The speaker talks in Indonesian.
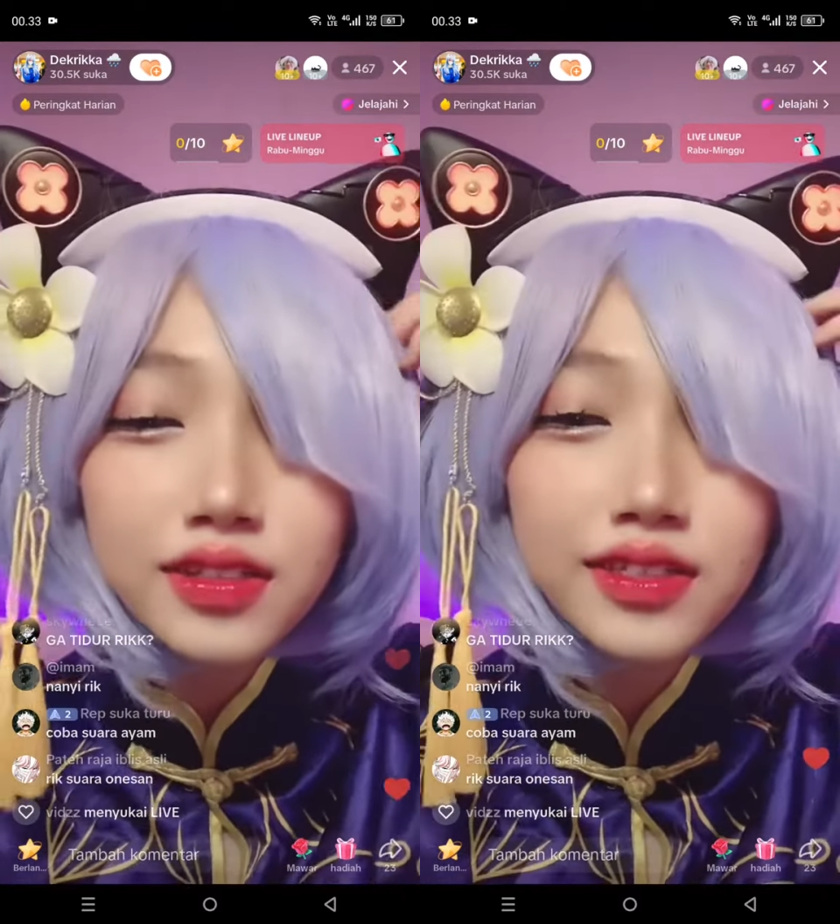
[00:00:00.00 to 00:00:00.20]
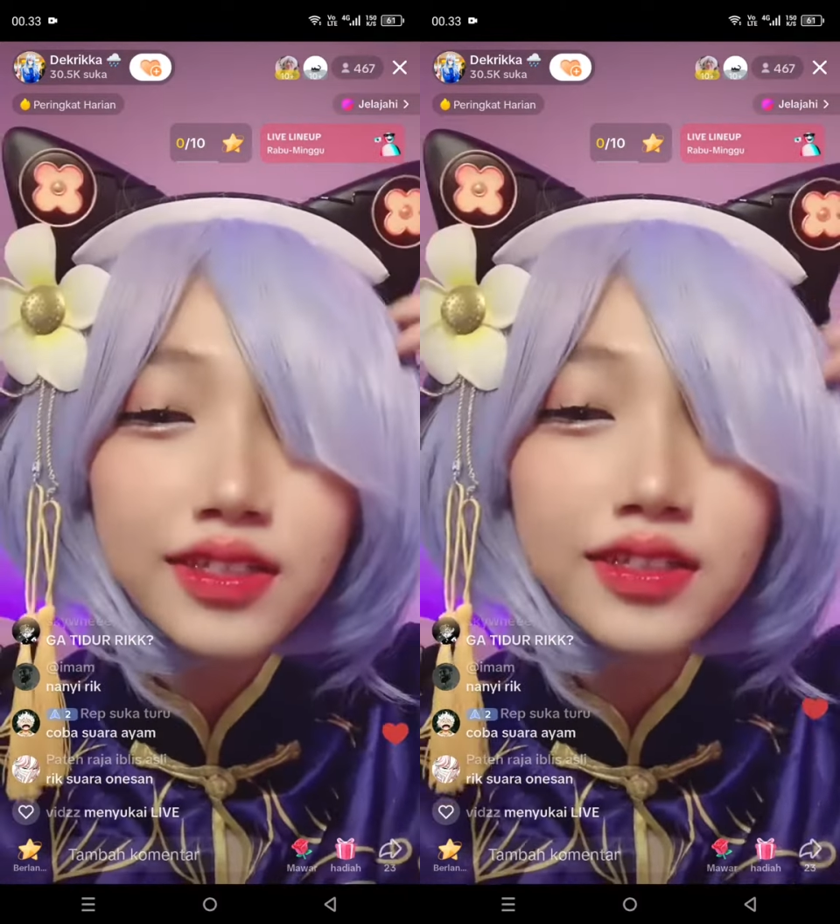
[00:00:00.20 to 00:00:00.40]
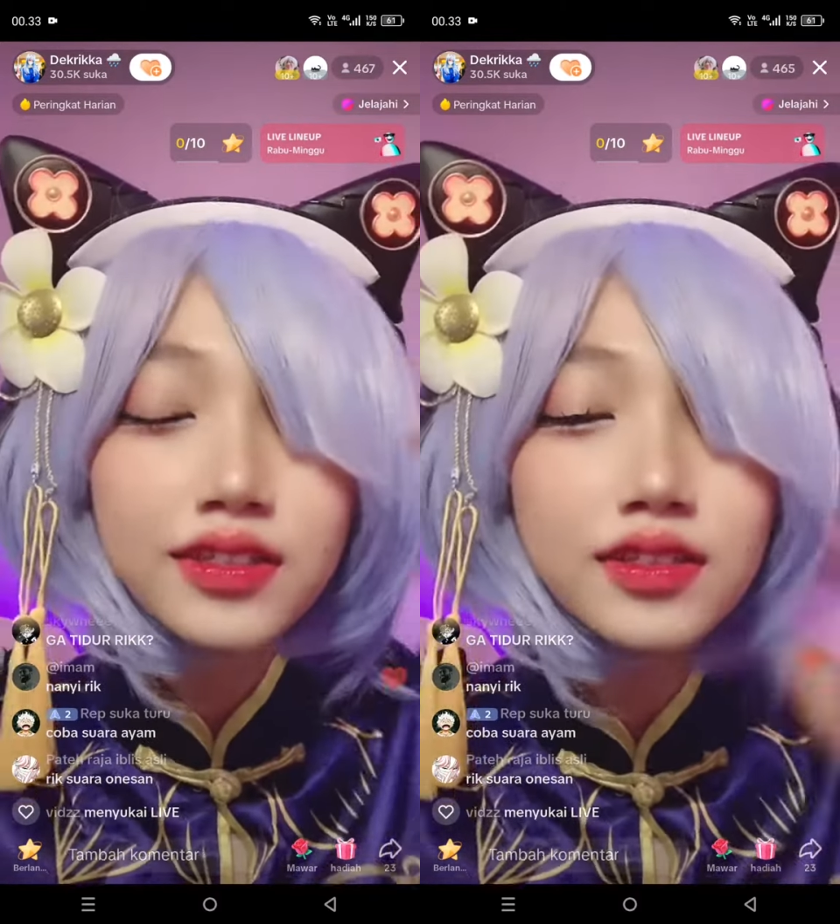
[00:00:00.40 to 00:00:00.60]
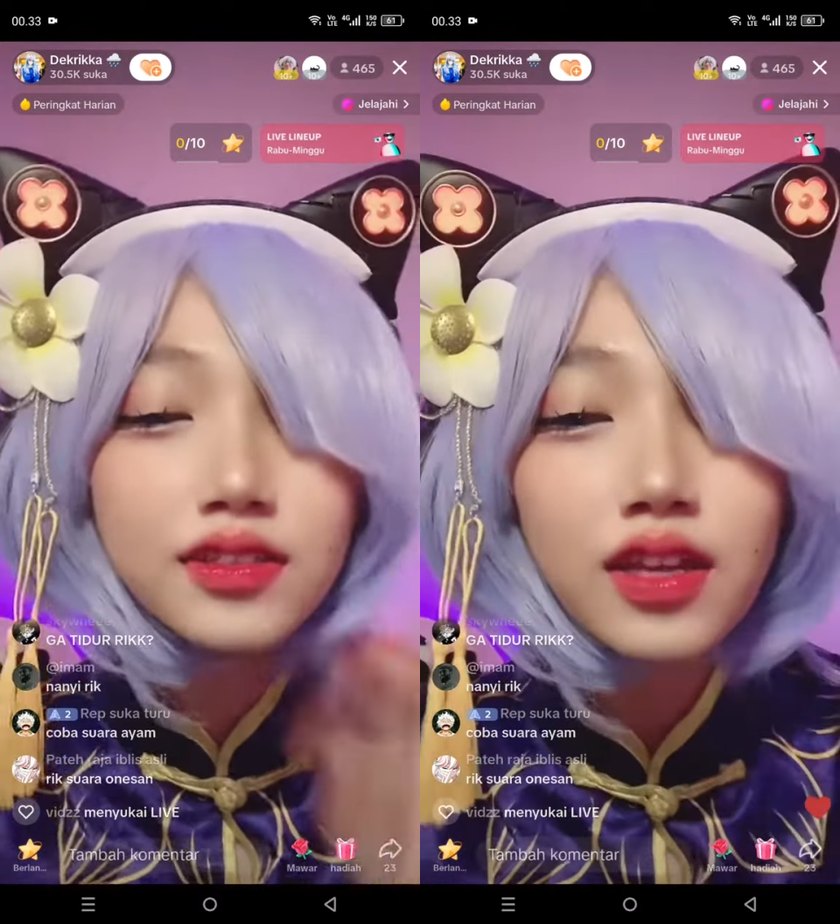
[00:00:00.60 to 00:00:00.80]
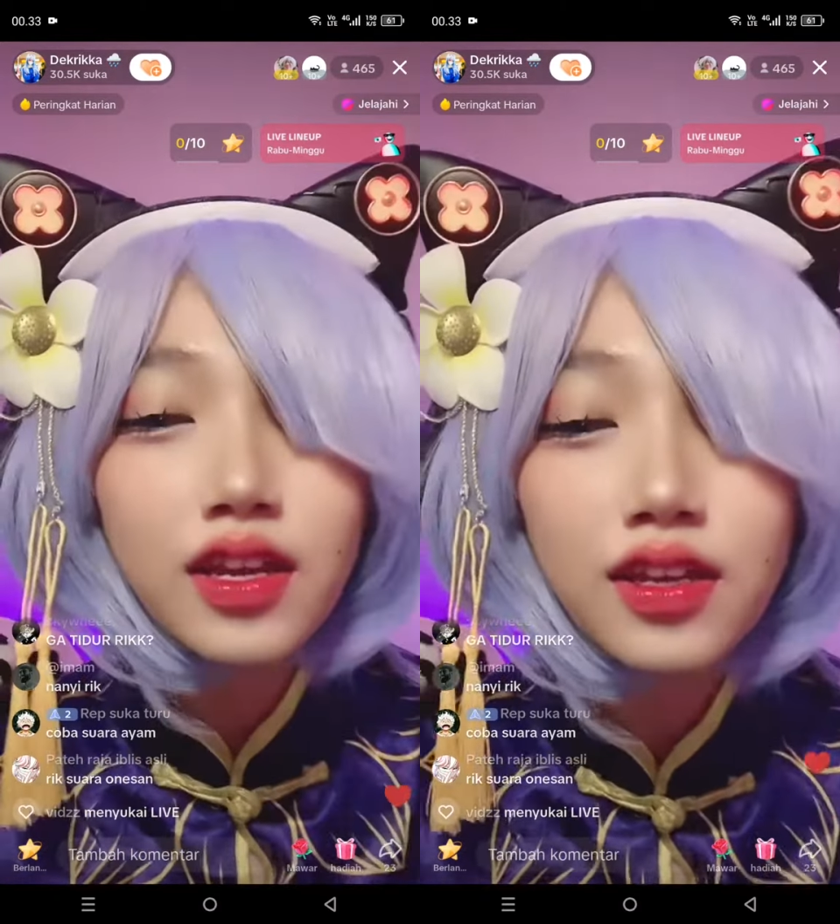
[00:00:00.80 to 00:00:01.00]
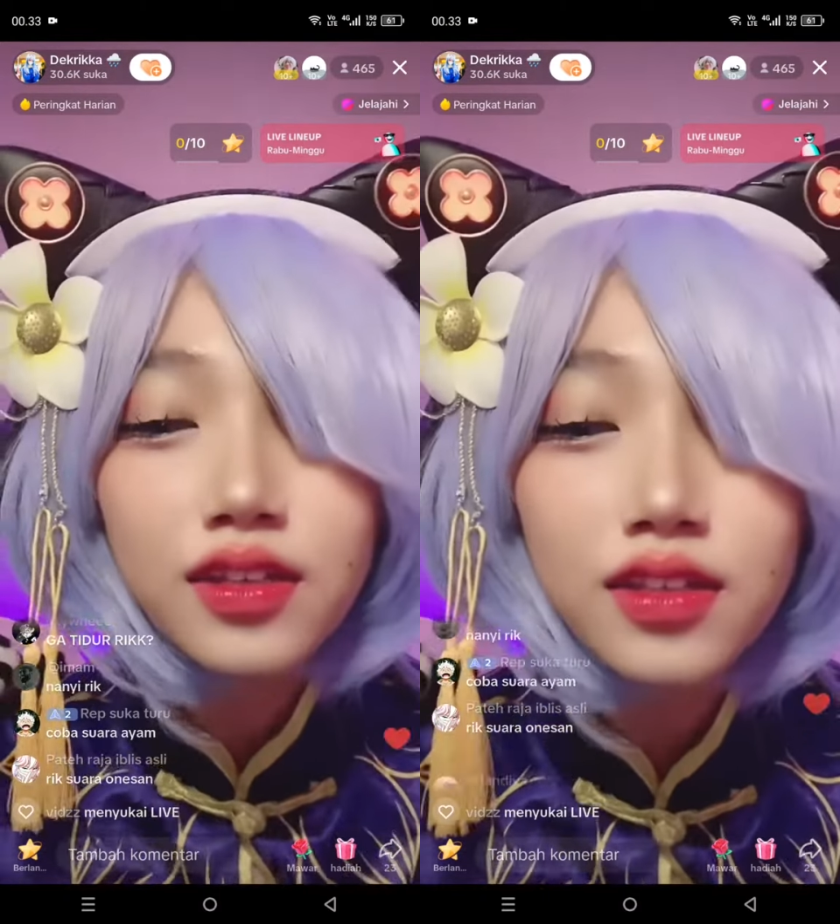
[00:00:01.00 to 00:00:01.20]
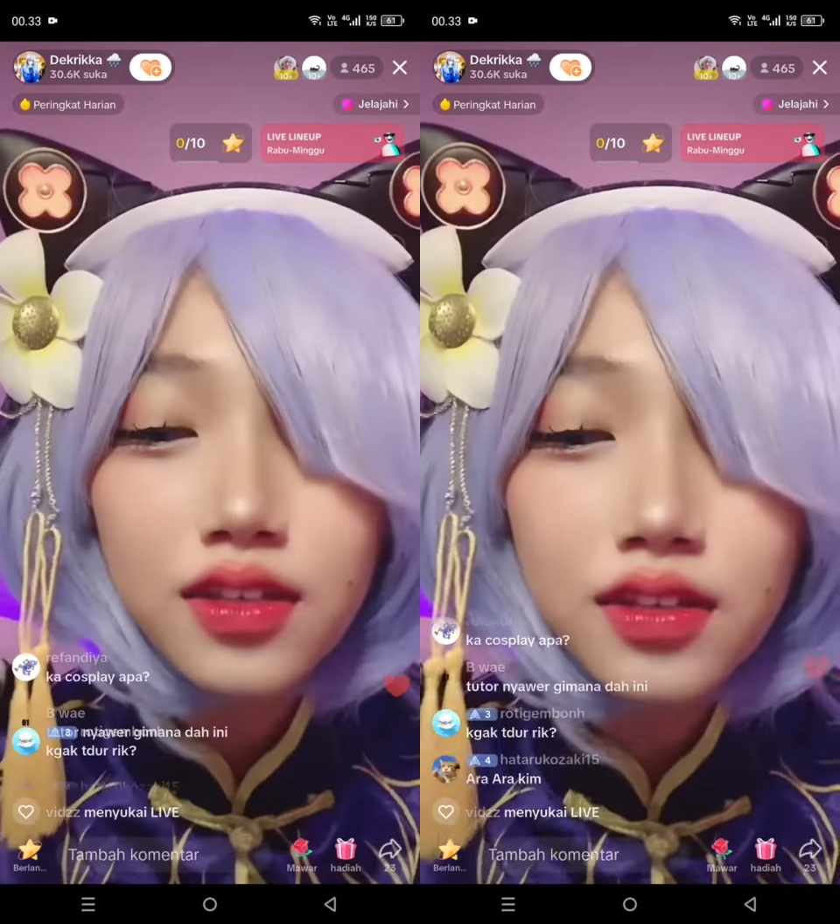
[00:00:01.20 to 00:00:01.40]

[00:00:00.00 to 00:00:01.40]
sih, kayaknya.